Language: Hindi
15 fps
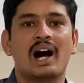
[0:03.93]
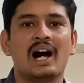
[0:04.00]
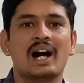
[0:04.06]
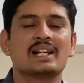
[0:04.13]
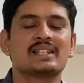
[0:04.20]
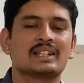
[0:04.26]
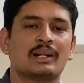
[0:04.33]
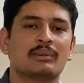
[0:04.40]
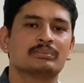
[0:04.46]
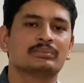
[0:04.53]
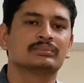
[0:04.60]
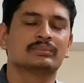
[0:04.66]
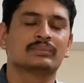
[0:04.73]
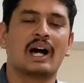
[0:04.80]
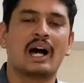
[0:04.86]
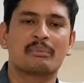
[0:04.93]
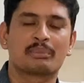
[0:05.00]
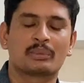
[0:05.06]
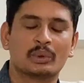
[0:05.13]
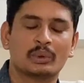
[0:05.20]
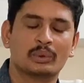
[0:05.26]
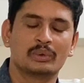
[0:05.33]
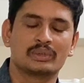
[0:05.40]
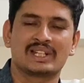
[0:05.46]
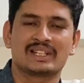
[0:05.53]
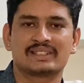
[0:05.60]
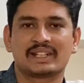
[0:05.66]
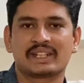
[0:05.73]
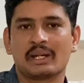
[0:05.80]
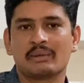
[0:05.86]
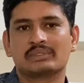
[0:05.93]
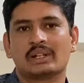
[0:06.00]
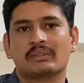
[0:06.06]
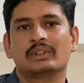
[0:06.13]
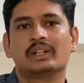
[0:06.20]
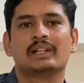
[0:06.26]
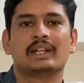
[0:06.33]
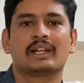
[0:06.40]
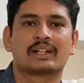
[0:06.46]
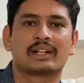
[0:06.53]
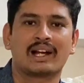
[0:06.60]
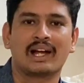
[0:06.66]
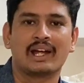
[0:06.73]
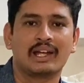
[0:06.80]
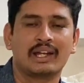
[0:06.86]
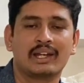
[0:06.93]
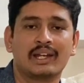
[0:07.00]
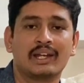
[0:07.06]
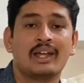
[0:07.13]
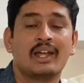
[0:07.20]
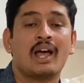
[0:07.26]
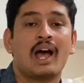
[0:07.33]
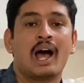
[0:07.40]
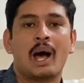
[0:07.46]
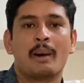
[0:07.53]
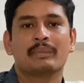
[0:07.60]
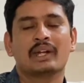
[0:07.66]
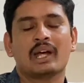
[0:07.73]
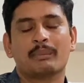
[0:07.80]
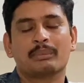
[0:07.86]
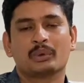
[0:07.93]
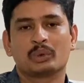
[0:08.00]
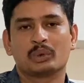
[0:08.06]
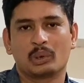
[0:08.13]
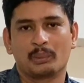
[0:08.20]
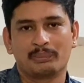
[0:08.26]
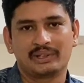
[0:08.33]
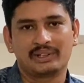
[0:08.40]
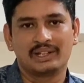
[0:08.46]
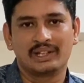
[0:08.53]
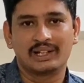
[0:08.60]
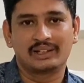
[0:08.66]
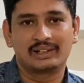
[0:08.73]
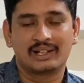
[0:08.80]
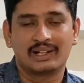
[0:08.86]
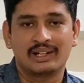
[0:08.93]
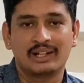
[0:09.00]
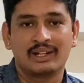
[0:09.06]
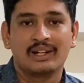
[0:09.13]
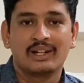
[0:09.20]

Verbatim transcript: आज हम आपको जैसा कि आप थंबनेल देखकर आए हैं हमने आपको टॉपिक दिया था